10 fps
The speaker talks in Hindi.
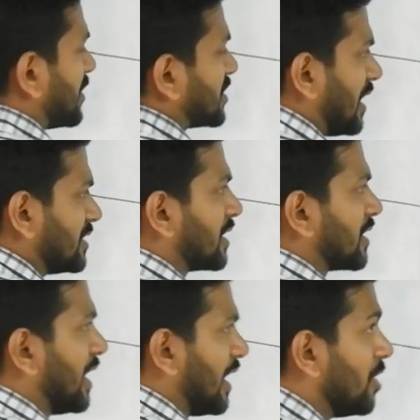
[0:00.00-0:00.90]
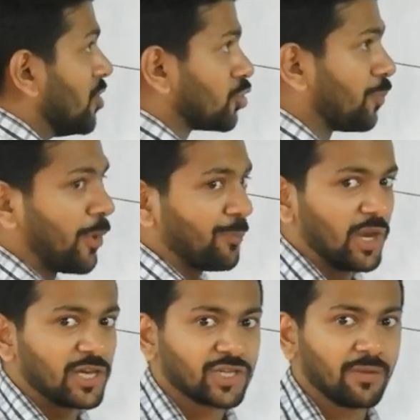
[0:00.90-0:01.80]
पर चला जाता है तो
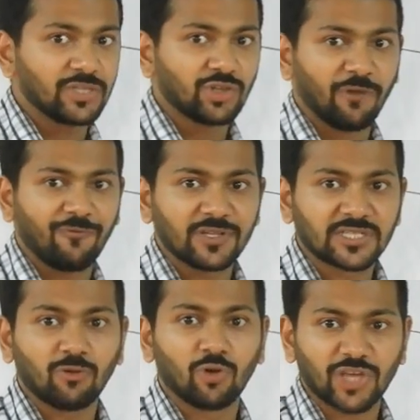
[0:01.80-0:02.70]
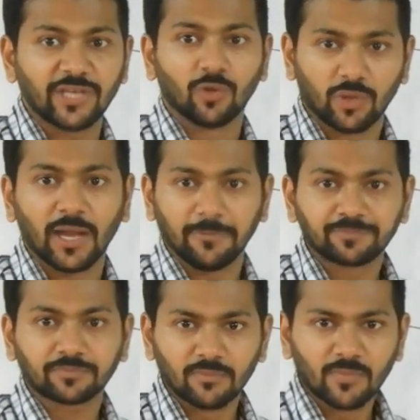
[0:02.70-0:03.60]
पॉपुलेशन में जो डिफरेंस है वो चेंज हो गया है
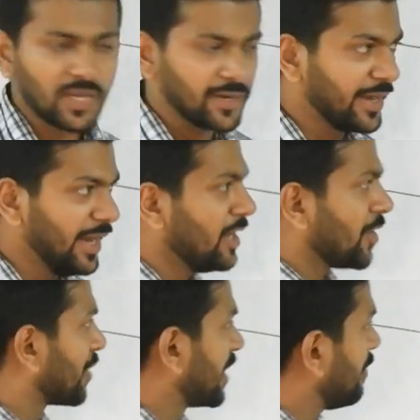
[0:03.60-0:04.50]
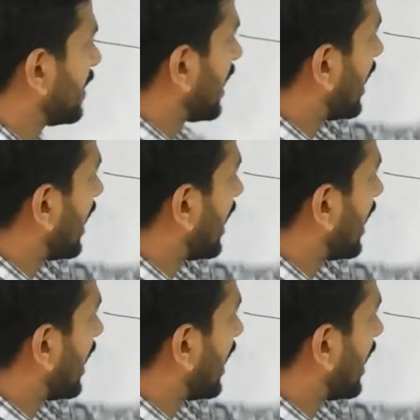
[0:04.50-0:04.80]
ठीक है क्योंकि अब मेरे